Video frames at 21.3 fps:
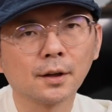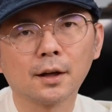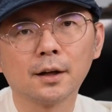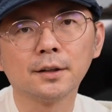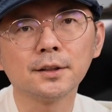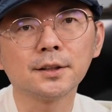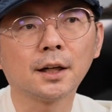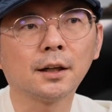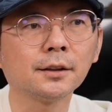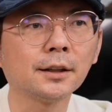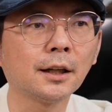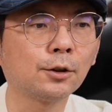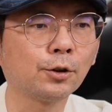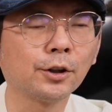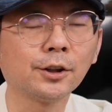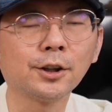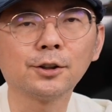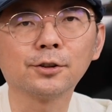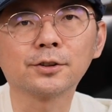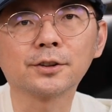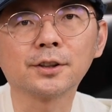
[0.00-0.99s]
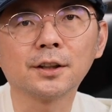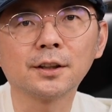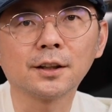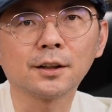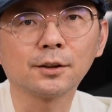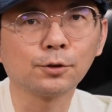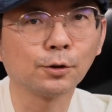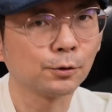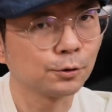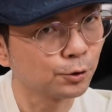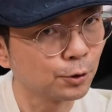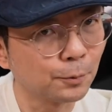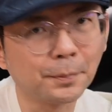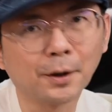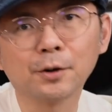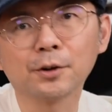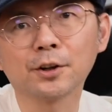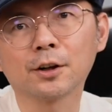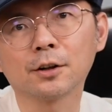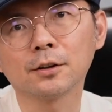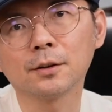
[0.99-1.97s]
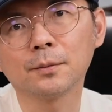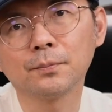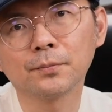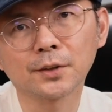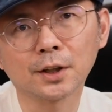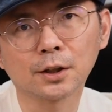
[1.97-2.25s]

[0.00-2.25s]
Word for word: 很想要在推特有声量，又又爆料了。